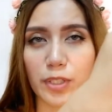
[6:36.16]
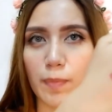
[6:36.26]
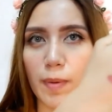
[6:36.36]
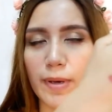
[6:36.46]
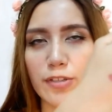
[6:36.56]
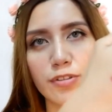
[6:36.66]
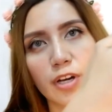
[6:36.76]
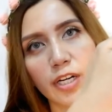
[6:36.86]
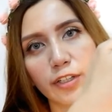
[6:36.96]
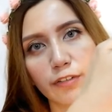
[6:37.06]
O, so, diba? Medyo
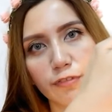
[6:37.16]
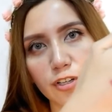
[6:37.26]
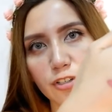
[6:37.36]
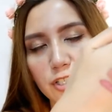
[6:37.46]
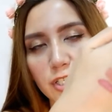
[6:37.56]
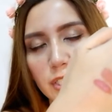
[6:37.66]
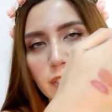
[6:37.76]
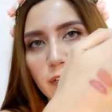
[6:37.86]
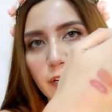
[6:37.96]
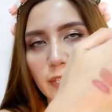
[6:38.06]
darker version siya ni
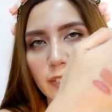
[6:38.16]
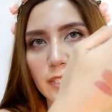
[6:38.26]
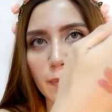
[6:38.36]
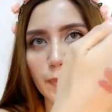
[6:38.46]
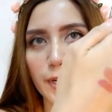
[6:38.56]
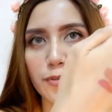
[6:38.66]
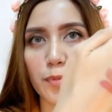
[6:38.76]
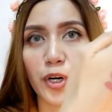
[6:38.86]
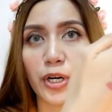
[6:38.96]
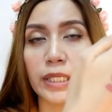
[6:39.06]
Scarlett kasi medyo
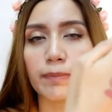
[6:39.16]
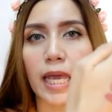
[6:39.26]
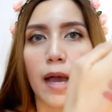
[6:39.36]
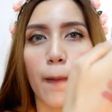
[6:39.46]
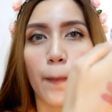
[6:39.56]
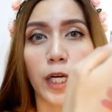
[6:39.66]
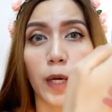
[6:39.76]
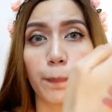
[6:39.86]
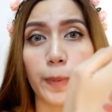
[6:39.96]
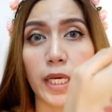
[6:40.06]
more on may
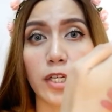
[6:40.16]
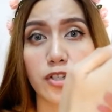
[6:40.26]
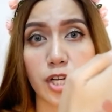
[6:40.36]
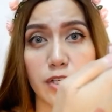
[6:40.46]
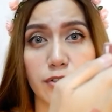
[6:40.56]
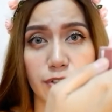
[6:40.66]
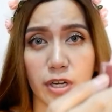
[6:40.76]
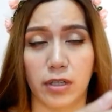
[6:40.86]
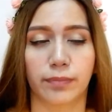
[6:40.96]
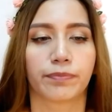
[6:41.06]
pagka-pink shade
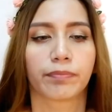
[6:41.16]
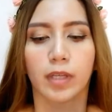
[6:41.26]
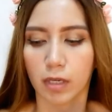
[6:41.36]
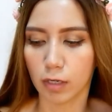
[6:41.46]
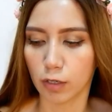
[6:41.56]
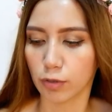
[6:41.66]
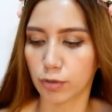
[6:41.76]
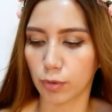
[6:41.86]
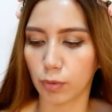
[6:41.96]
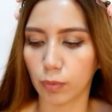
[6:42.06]
siya.
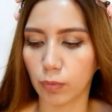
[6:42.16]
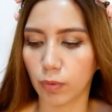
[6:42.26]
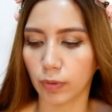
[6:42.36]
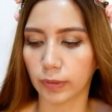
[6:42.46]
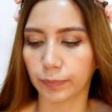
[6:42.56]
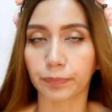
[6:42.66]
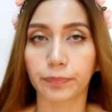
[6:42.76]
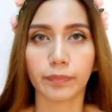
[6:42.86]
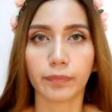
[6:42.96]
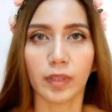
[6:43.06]
So,
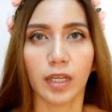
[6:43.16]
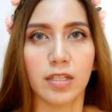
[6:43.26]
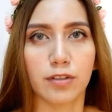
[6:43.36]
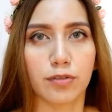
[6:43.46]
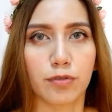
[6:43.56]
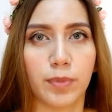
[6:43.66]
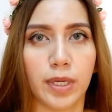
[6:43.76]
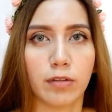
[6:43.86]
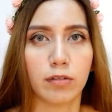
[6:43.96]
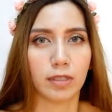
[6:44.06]
izo-zoom
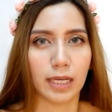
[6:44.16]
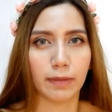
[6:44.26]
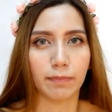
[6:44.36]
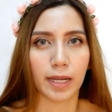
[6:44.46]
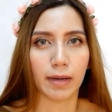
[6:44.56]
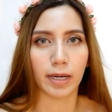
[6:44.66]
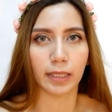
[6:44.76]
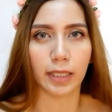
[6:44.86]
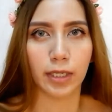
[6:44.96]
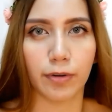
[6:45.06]
in ko ulit para
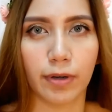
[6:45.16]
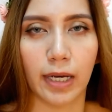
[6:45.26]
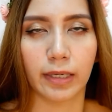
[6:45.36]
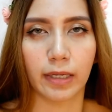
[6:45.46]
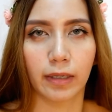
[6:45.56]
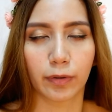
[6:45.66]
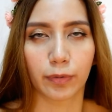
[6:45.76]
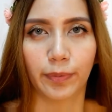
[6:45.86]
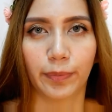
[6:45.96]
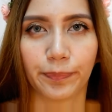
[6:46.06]
makita niyo yung aking
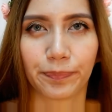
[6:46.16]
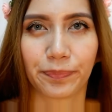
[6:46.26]
ano,